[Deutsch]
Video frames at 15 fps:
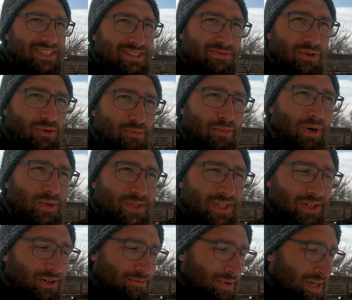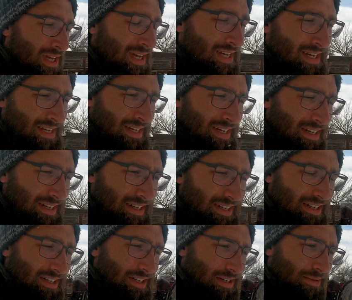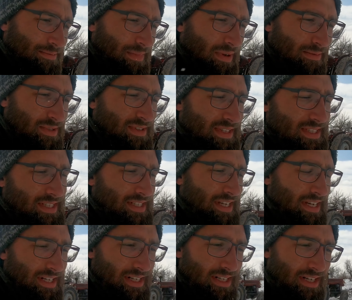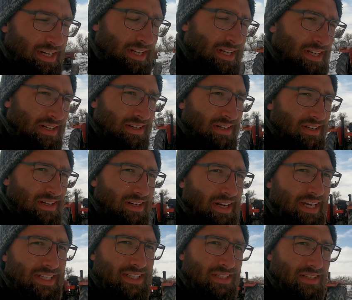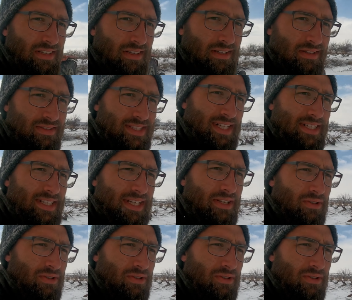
Jetzt sind wir oben rausgekommen. Ähm, haben 20 TL Eintritt gezahlt.